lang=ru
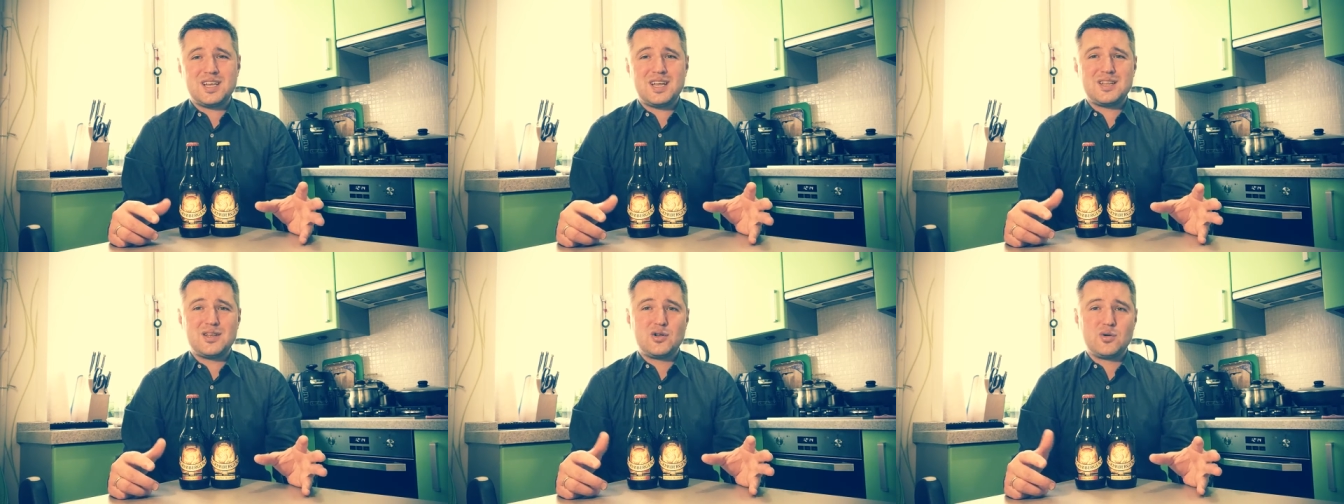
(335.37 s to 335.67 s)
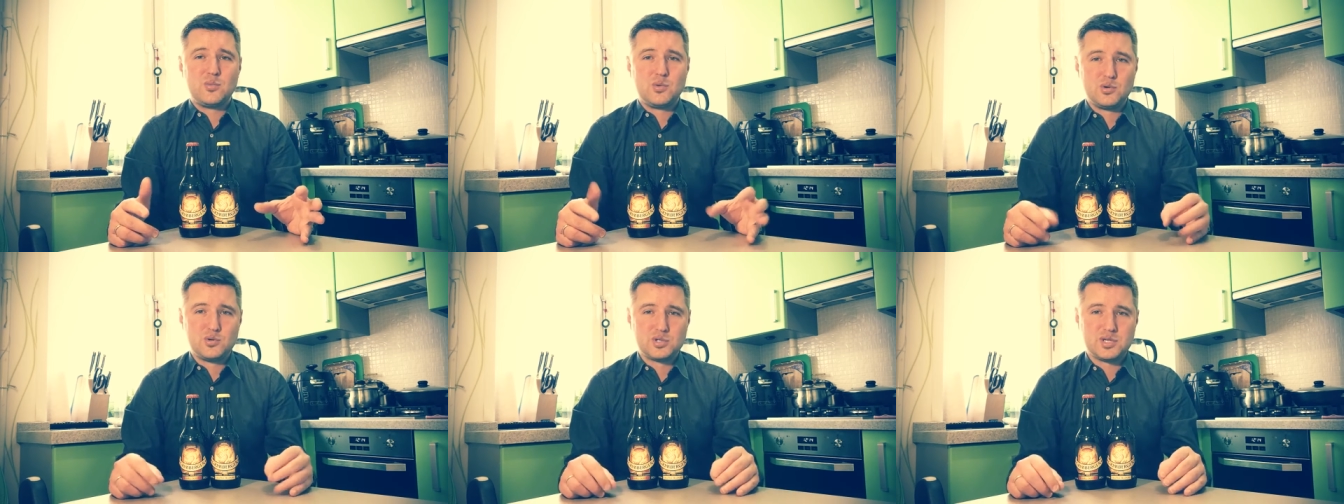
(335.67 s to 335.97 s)
я не
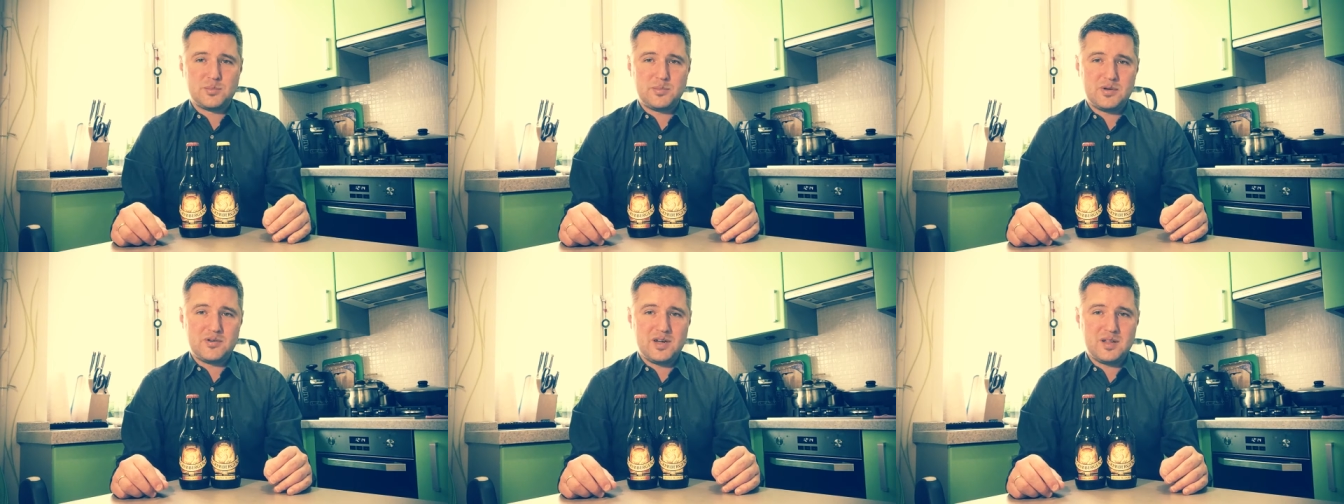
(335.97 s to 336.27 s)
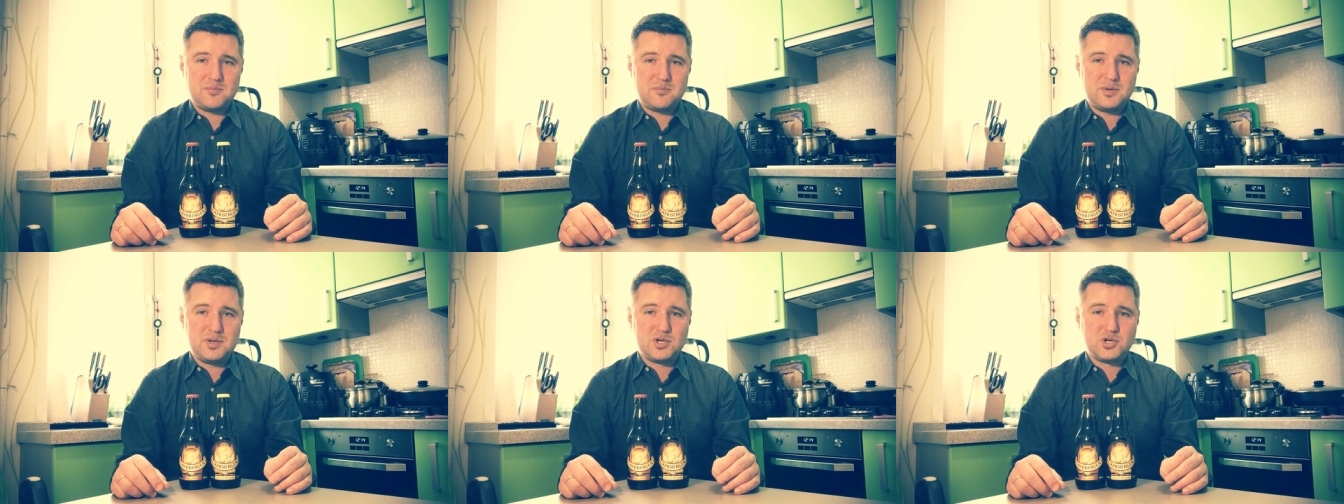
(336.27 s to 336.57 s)
люблю
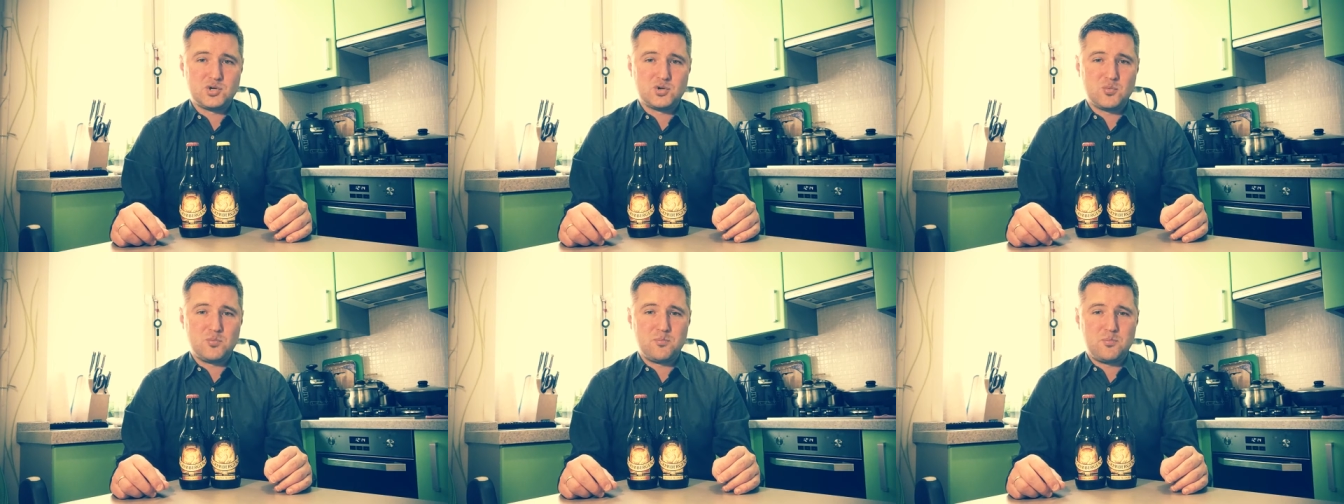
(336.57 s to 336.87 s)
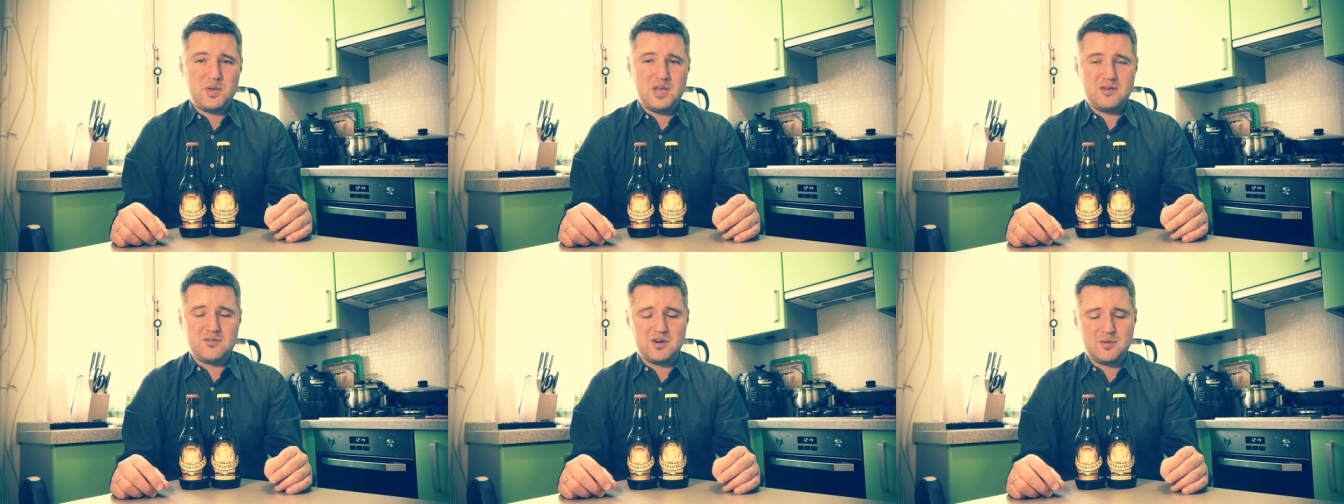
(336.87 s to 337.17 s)
запивать пищу
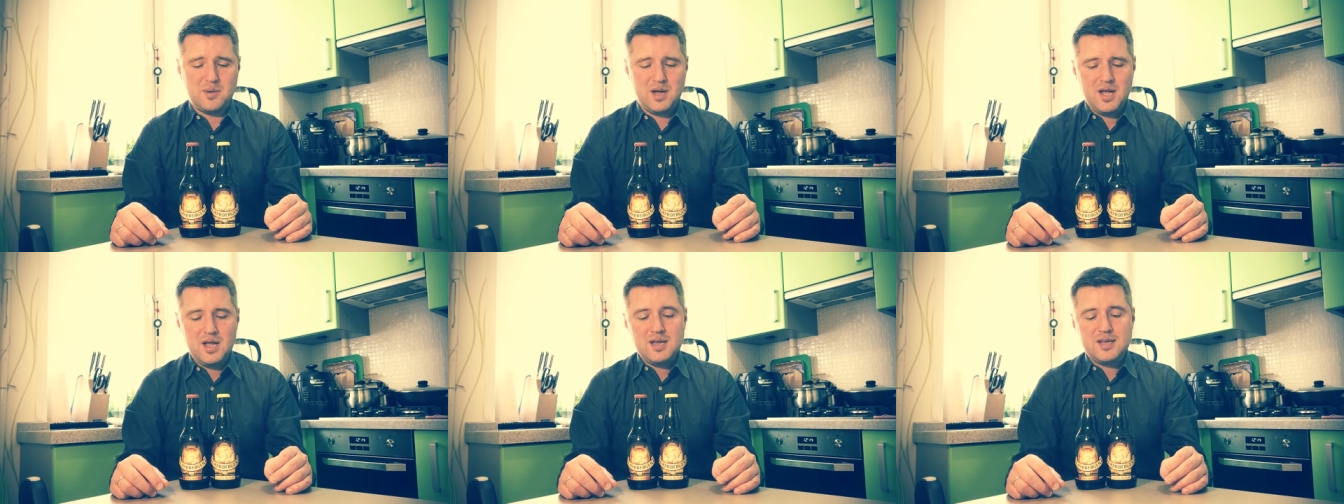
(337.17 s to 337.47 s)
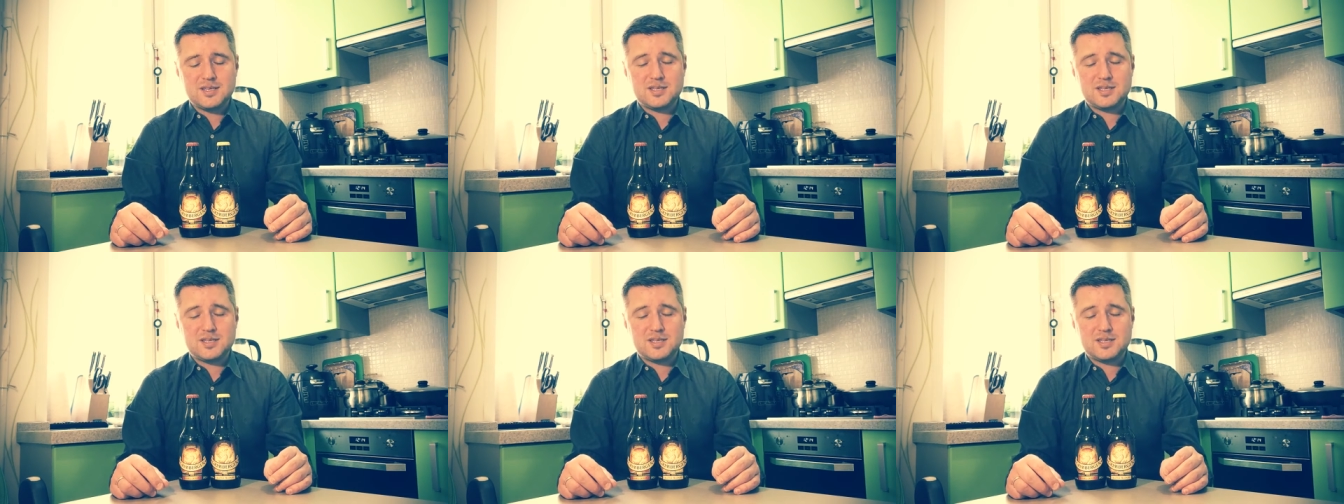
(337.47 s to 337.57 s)
пивом.